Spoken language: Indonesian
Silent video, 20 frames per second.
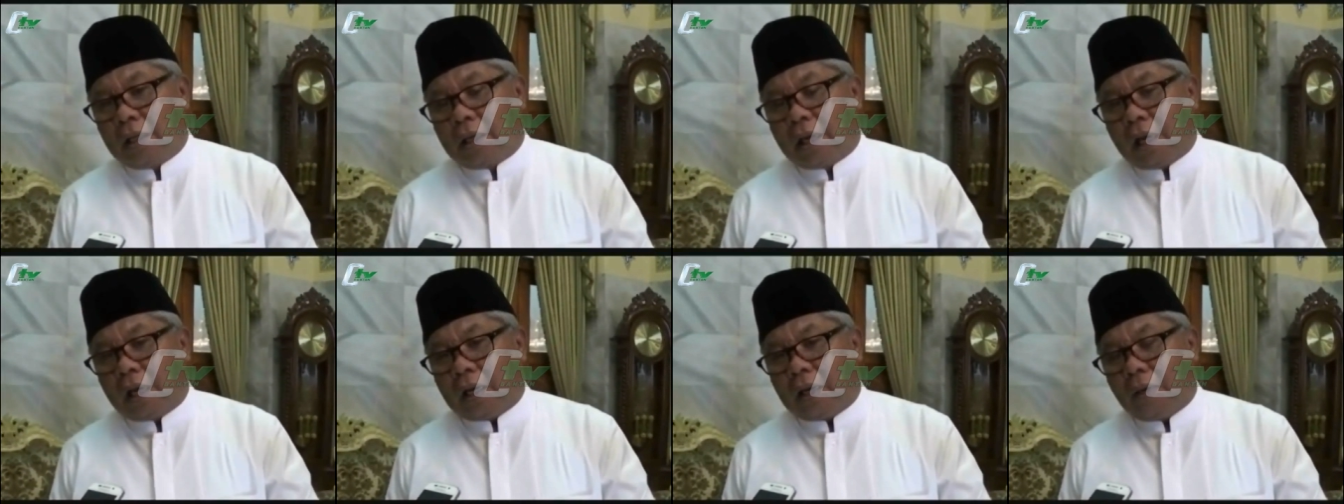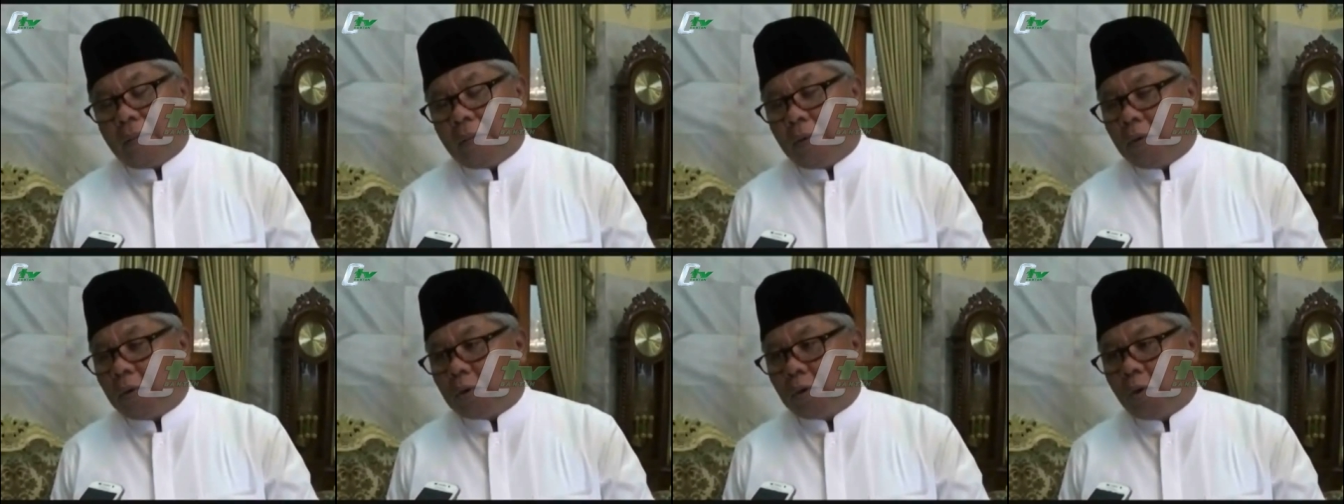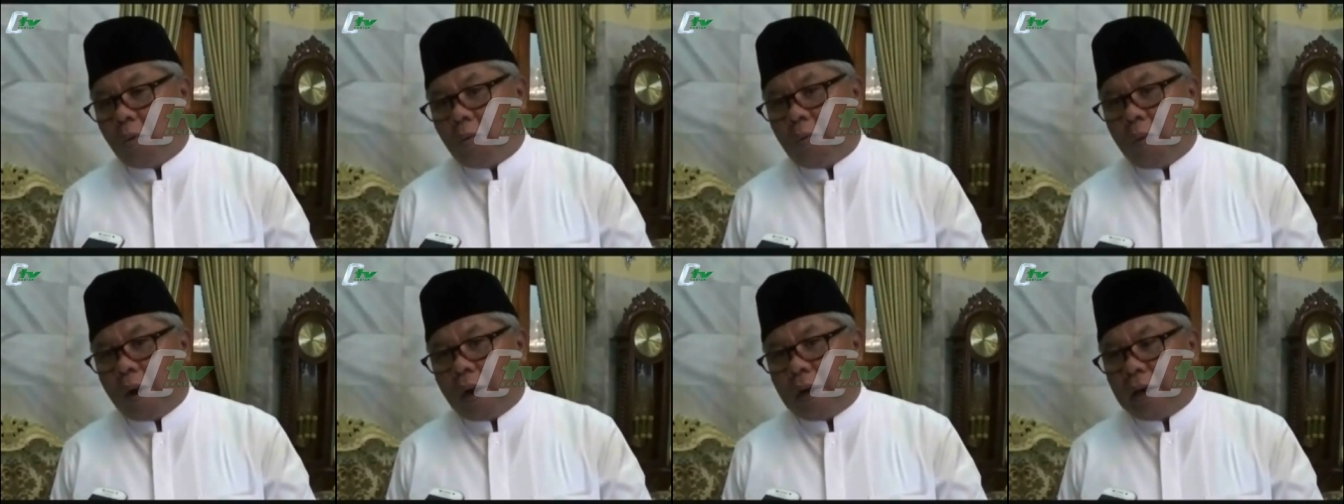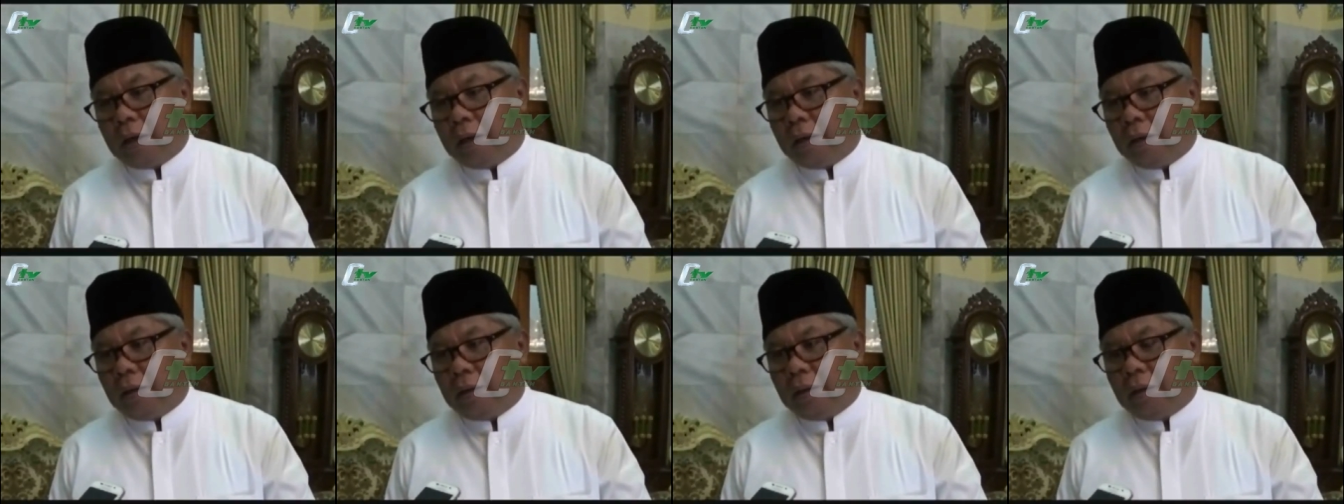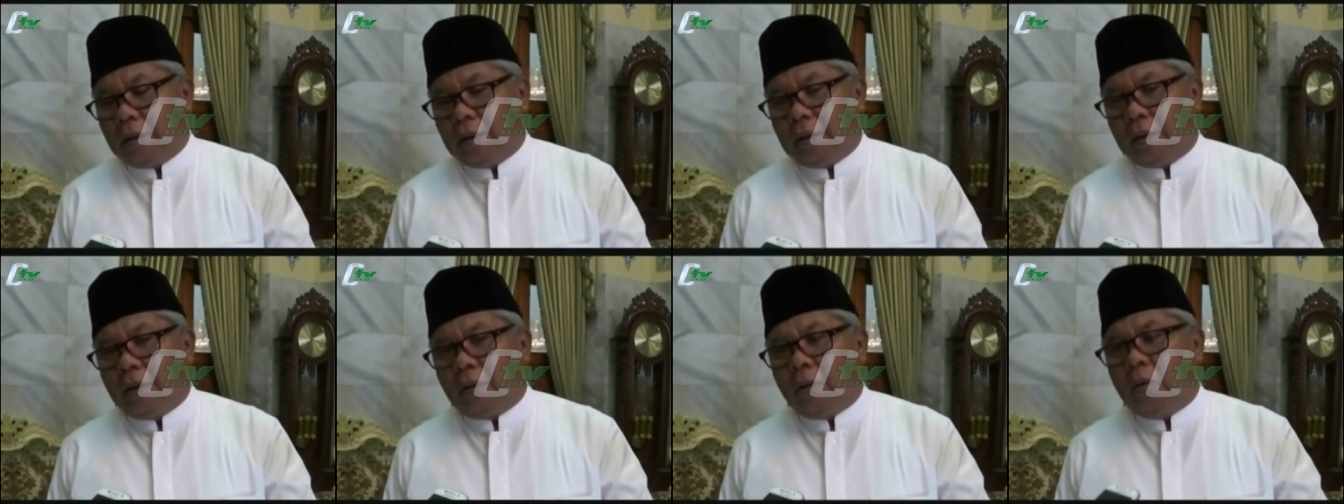karena penutupan,
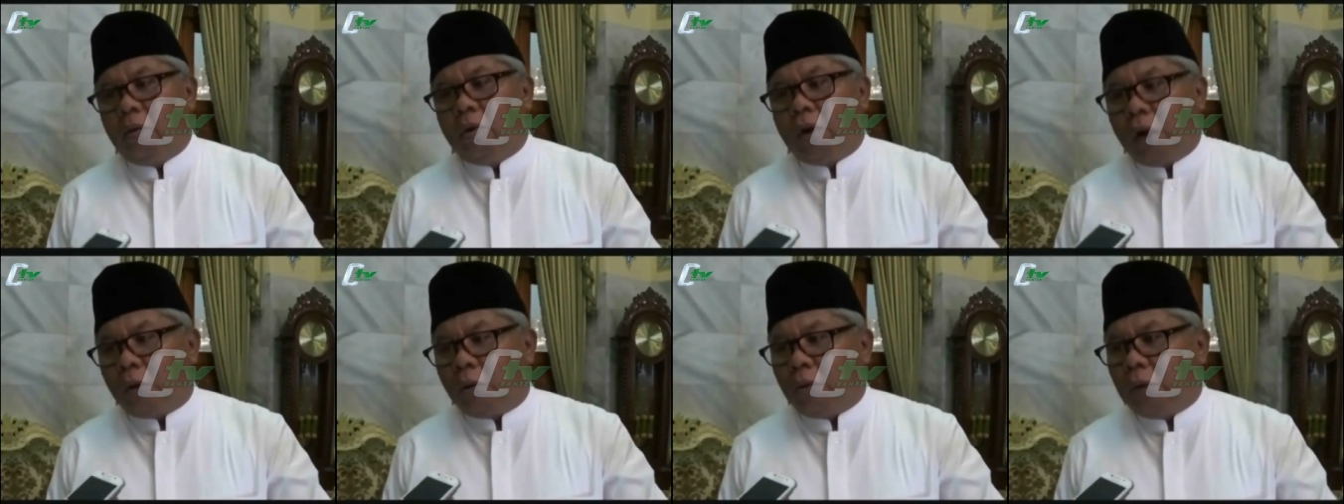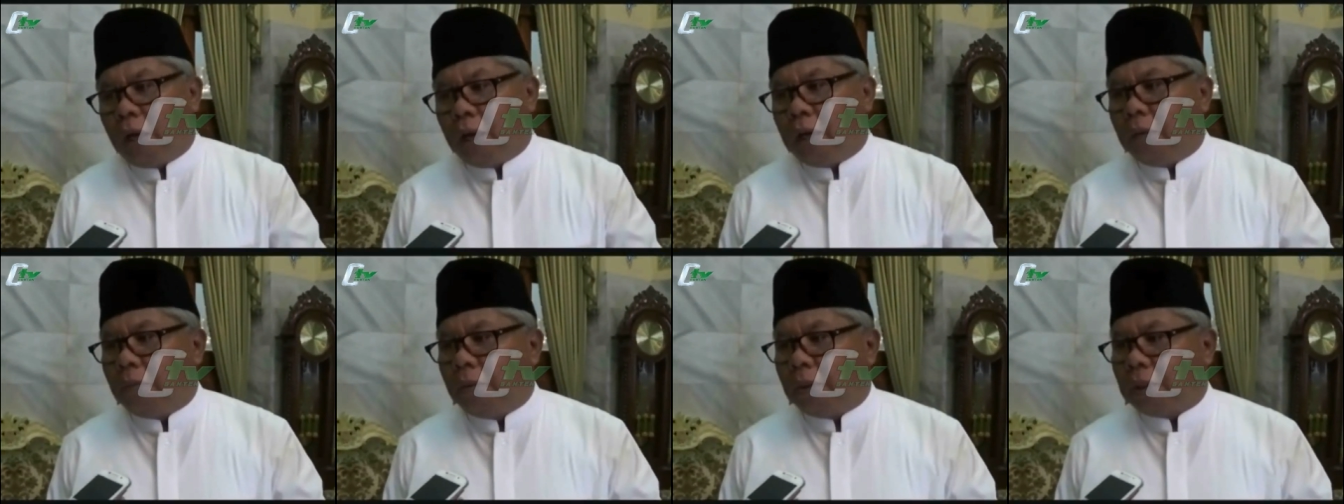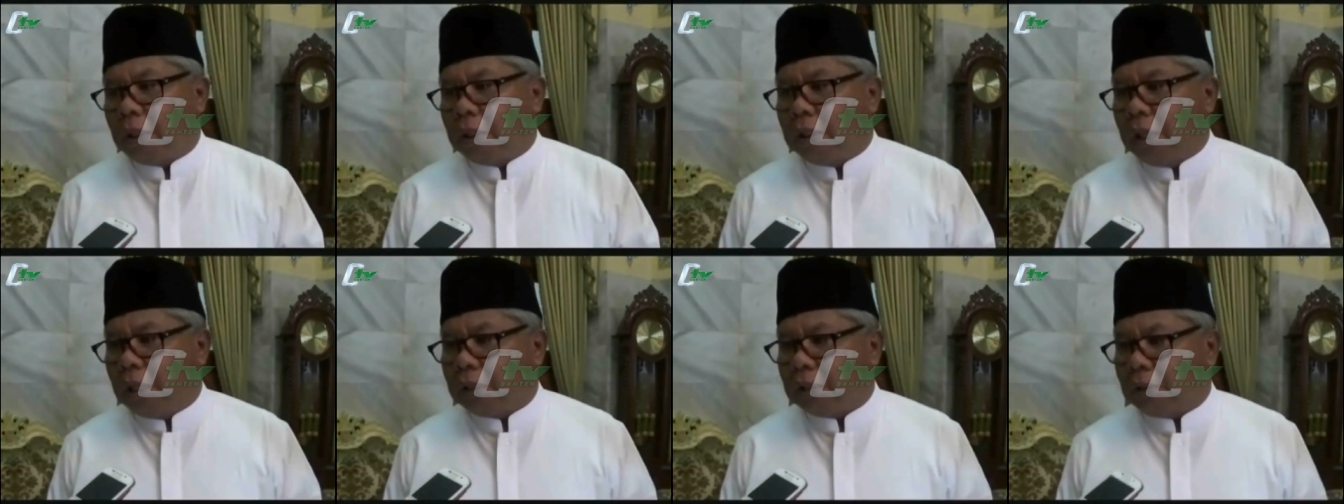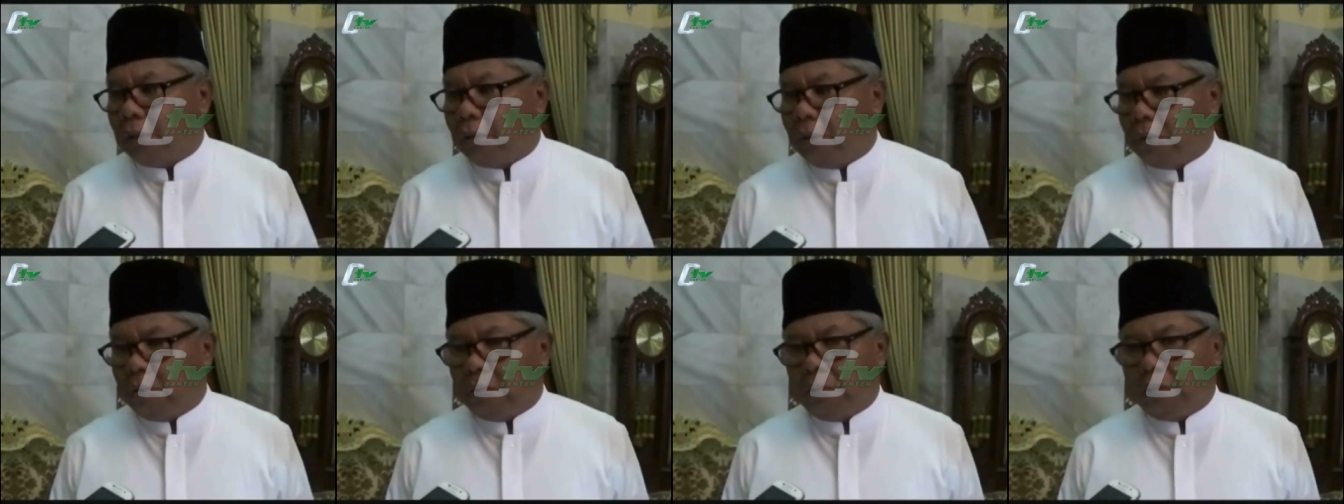undang-undang lebih tegas kok.